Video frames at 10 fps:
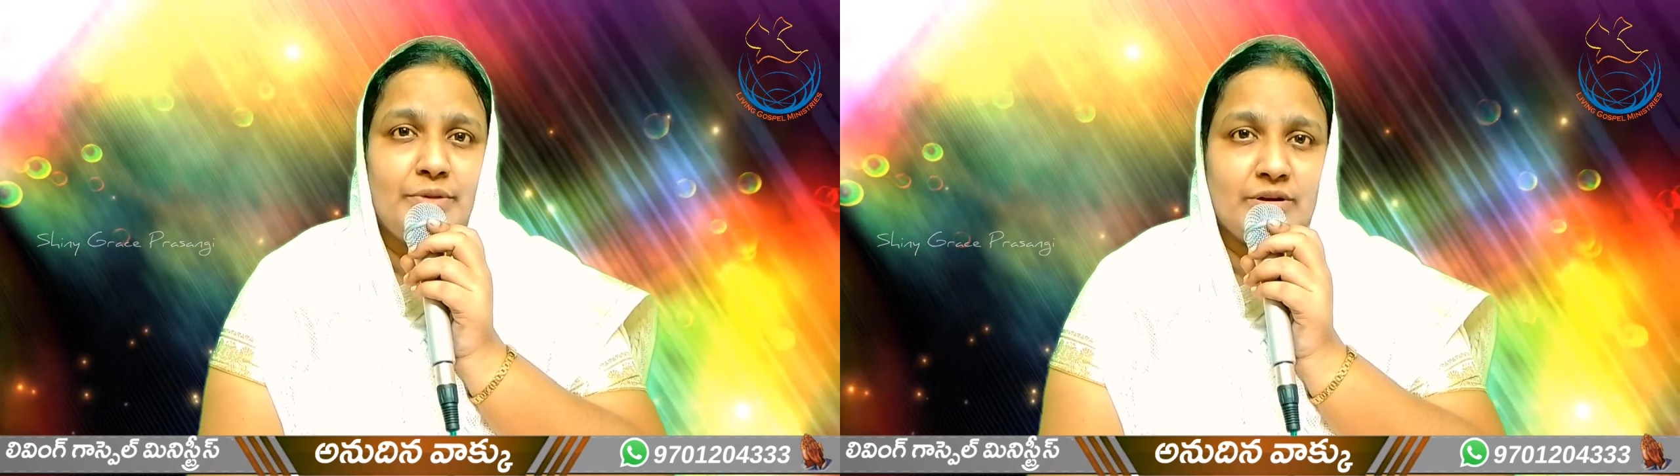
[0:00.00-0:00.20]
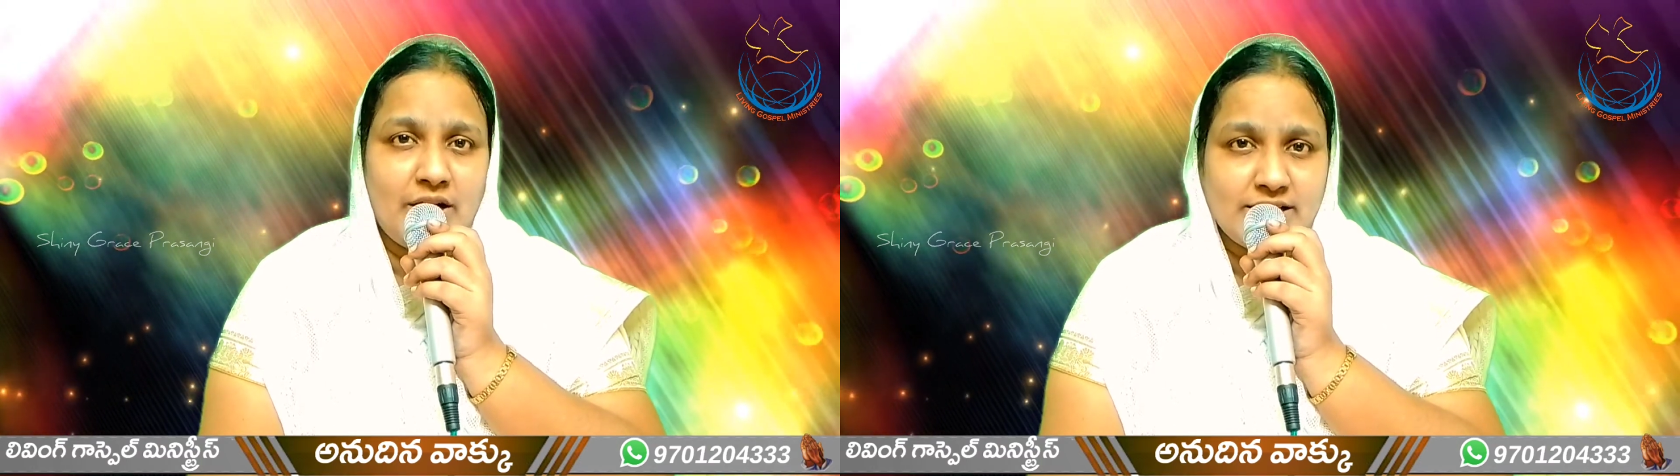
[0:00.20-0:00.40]

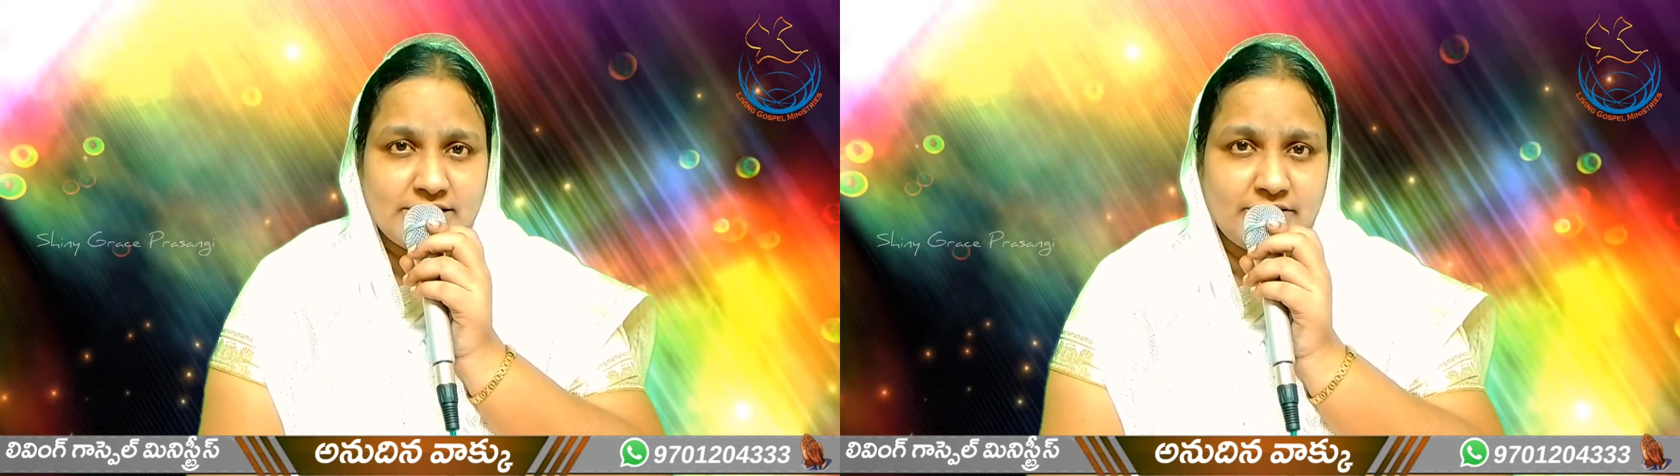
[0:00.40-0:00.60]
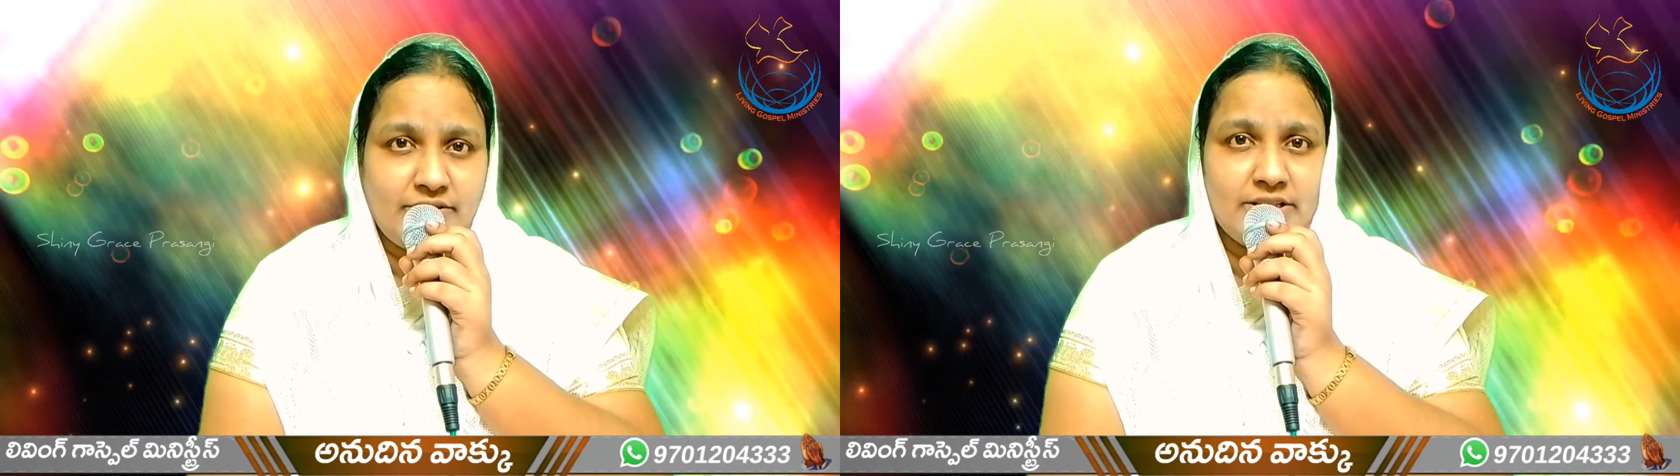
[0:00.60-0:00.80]
మీకు
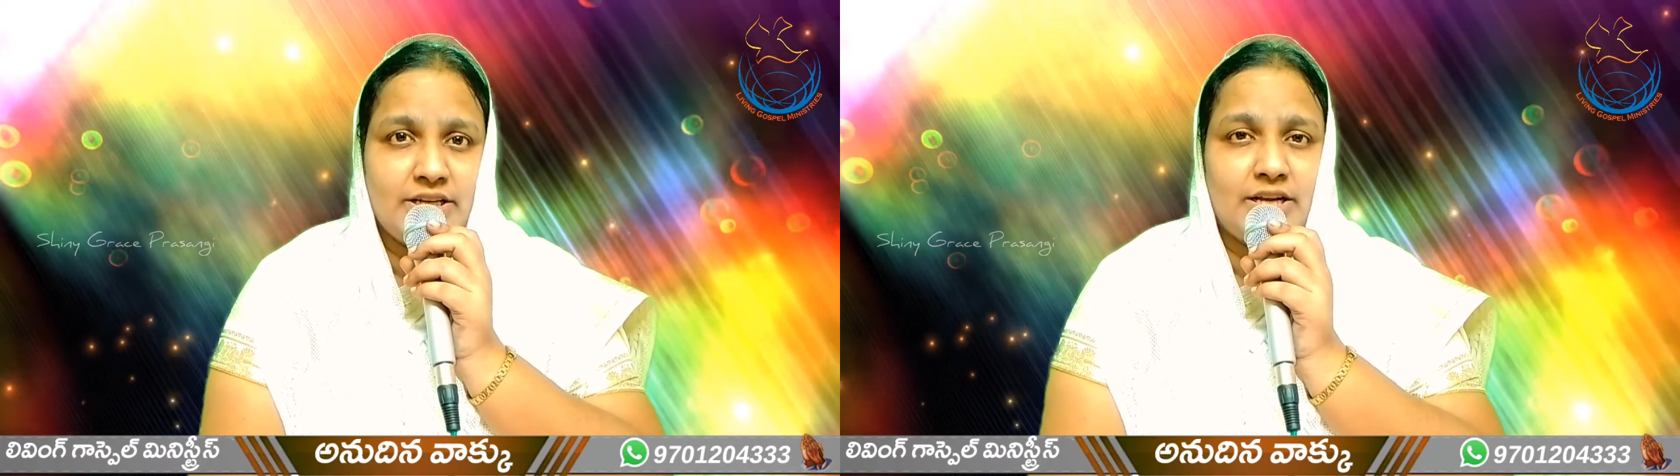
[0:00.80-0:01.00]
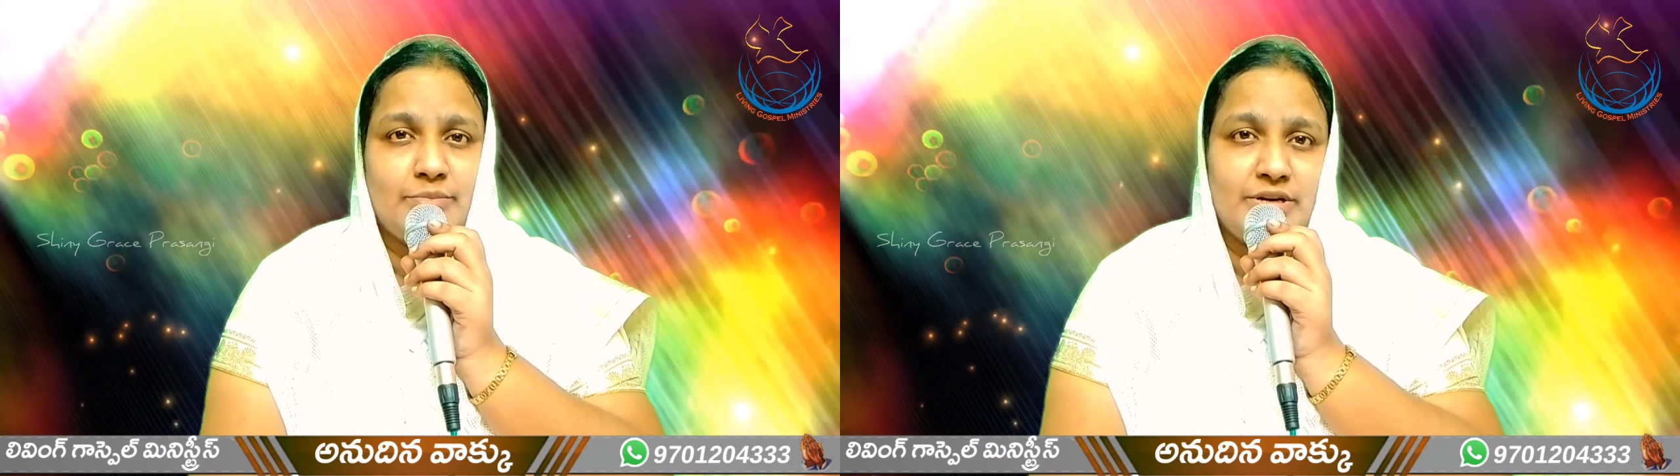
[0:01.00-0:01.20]

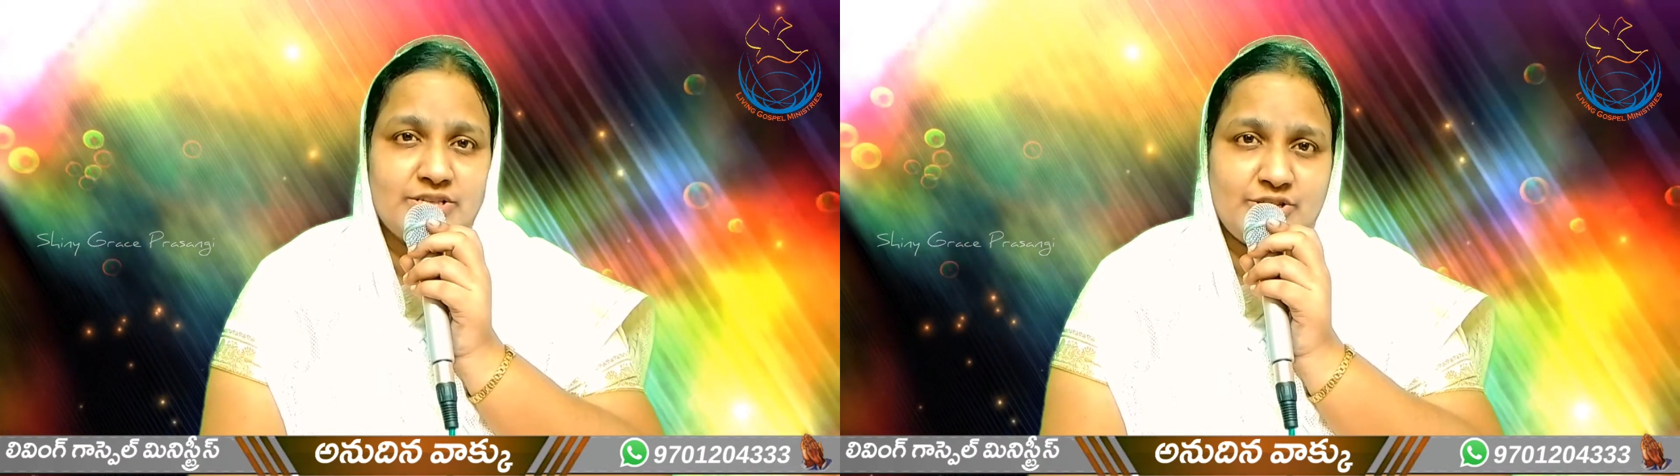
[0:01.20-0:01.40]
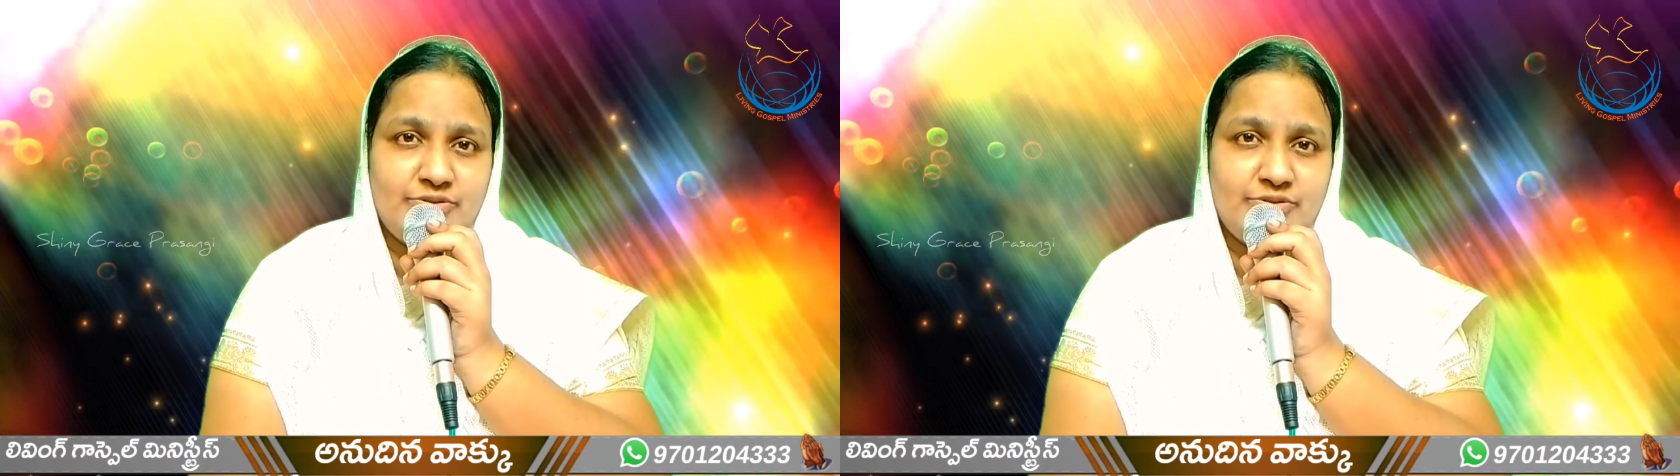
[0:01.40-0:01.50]
ఆశీర్వాదకరమైన